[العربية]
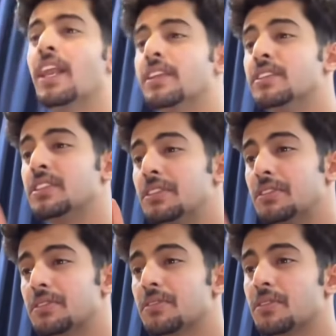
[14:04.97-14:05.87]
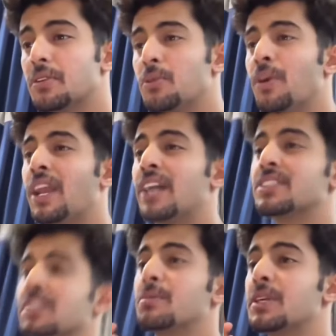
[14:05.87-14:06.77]
انتي ولا
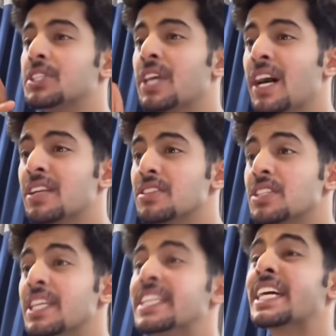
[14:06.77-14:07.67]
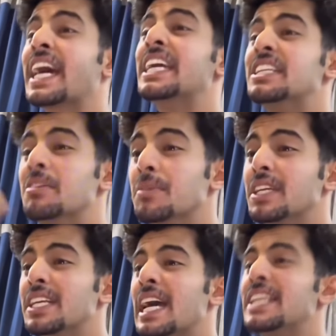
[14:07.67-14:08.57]
عشرة من أشكال
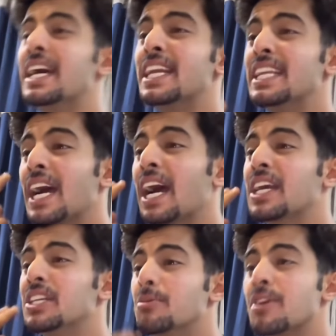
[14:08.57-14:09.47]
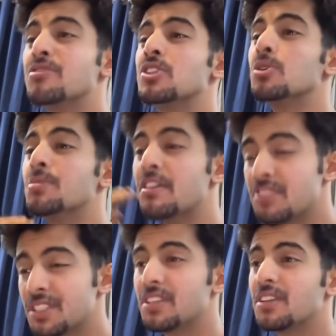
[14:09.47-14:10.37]
يقيمني لأني أنا اللي أقيم نفسي
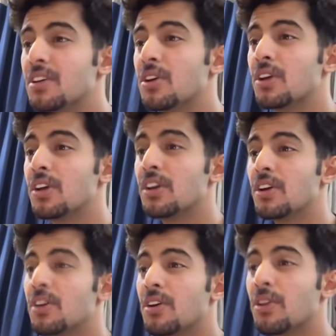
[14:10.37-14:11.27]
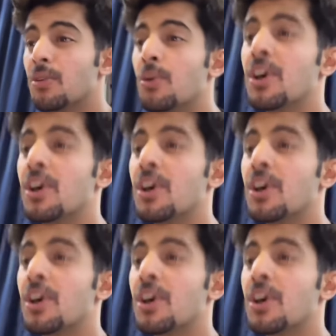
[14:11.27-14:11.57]
وبنفسي إيه. وإن